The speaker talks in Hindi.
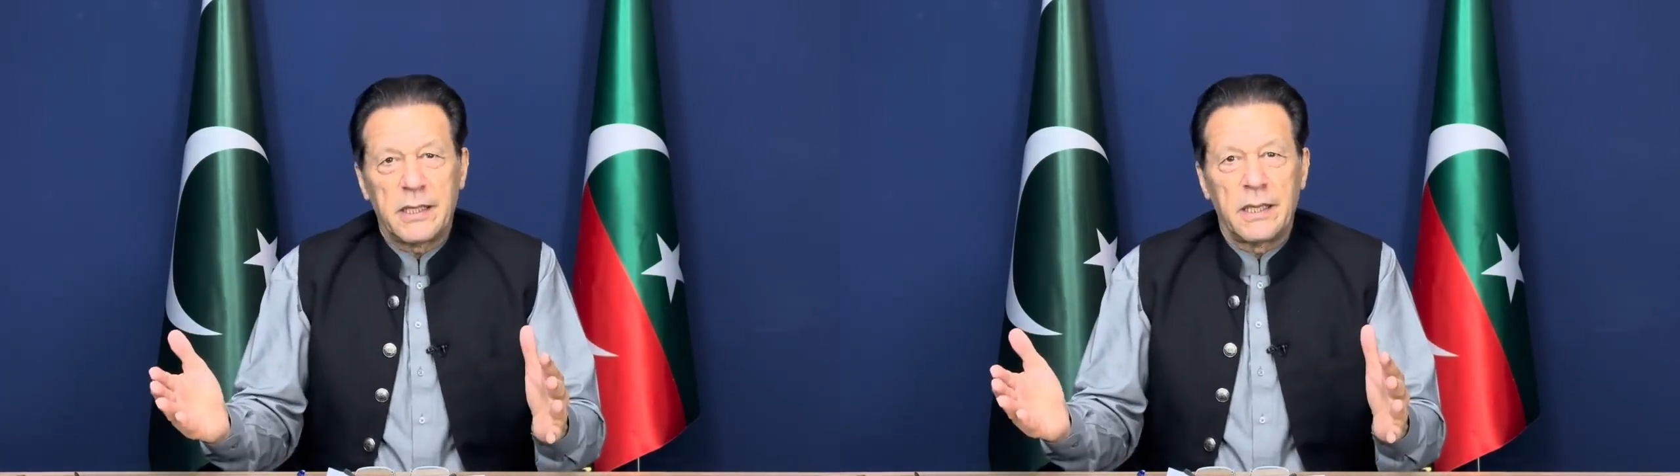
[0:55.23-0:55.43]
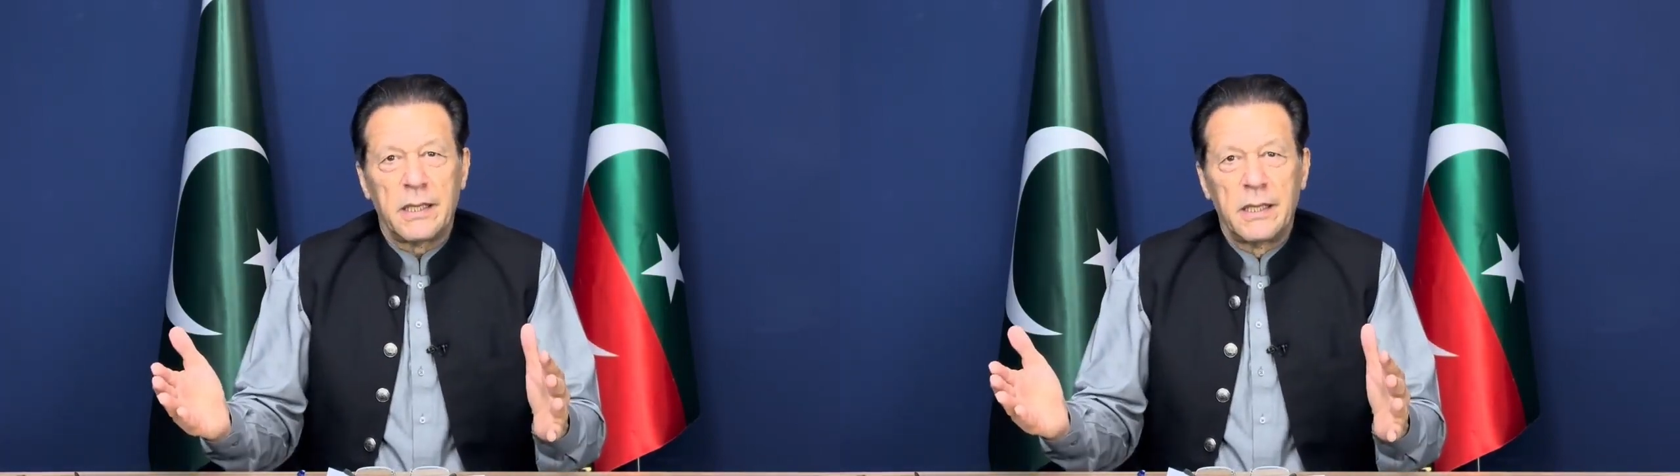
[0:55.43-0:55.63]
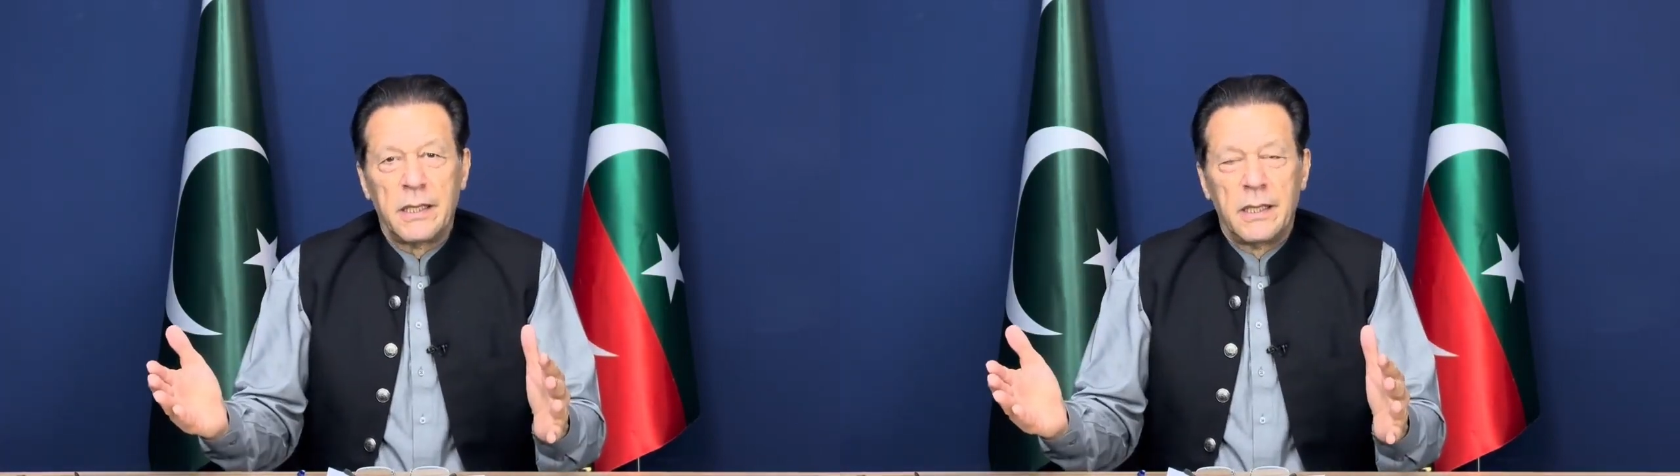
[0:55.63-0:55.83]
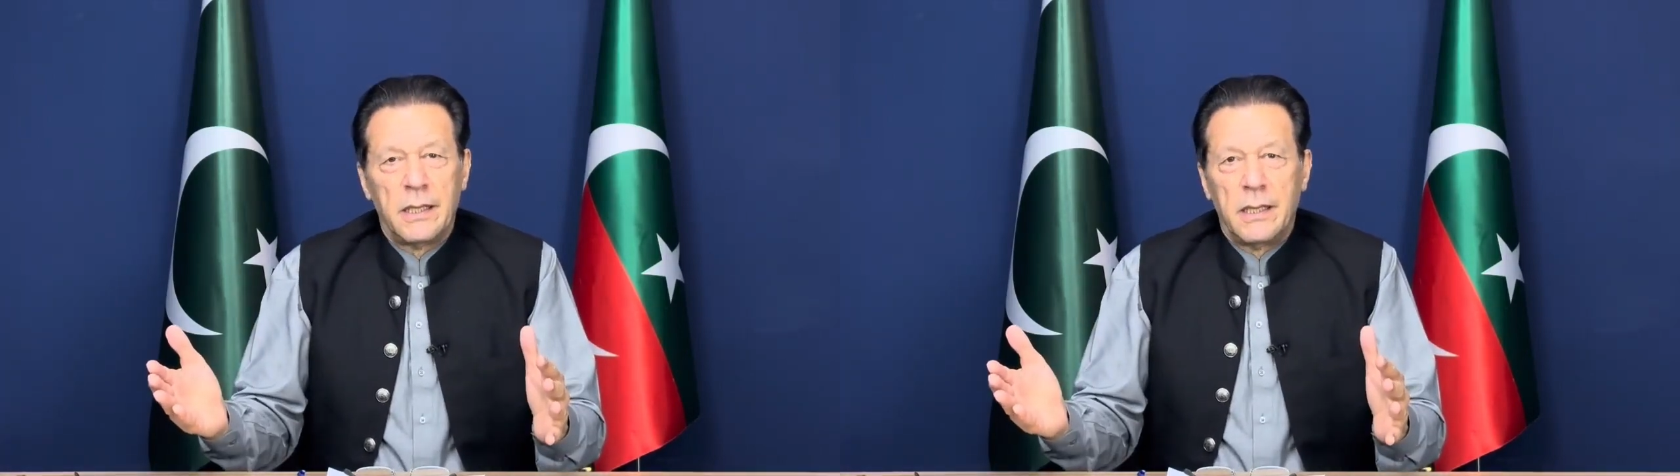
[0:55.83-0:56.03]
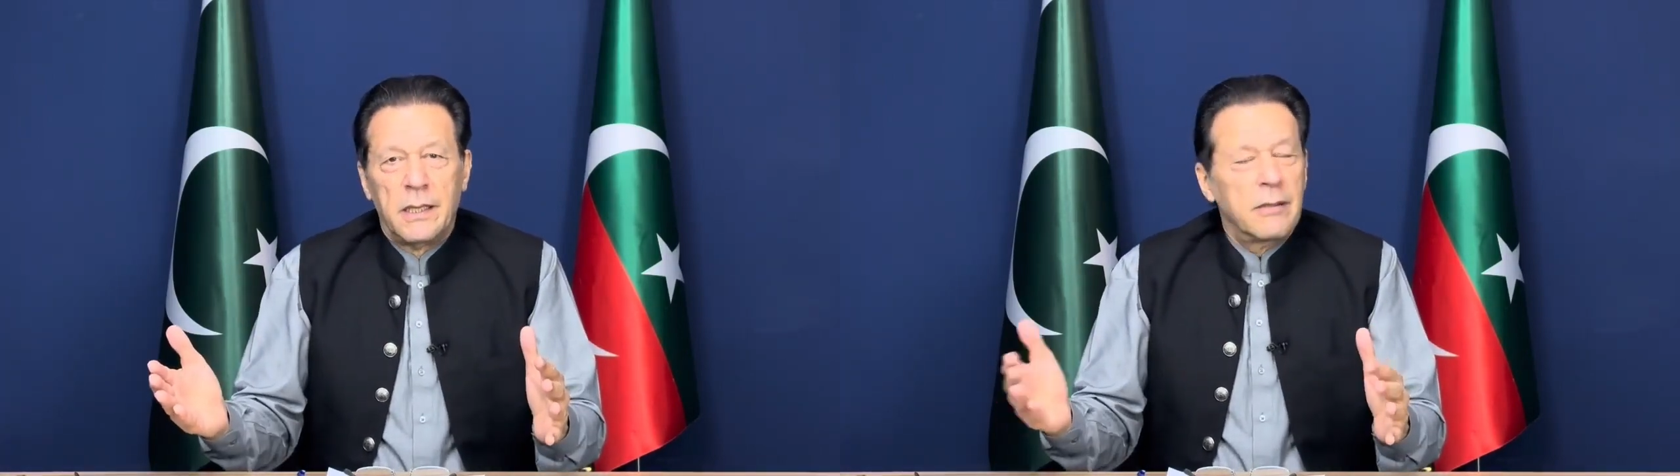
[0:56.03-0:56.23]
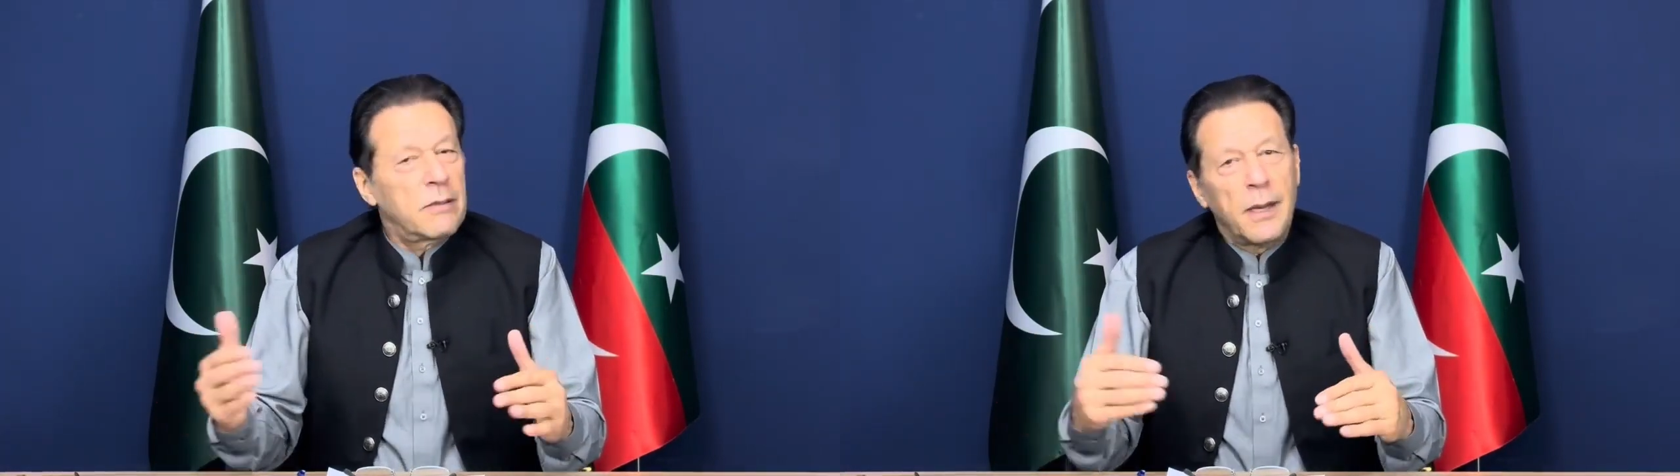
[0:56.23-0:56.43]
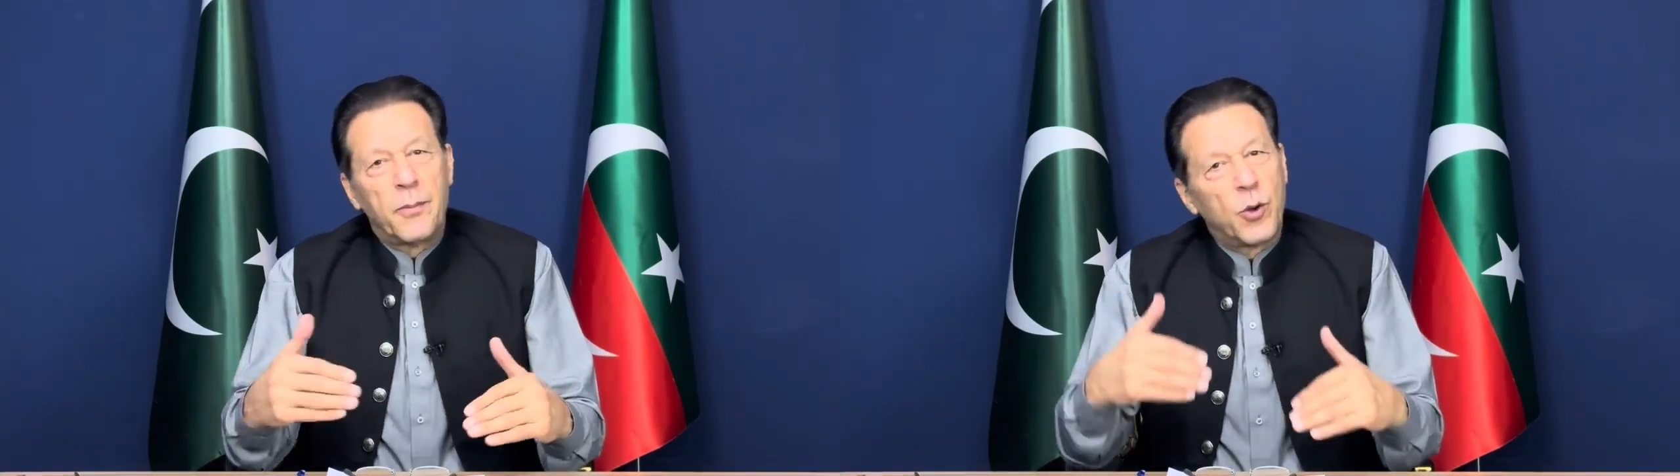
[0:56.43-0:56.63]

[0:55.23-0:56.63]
से सब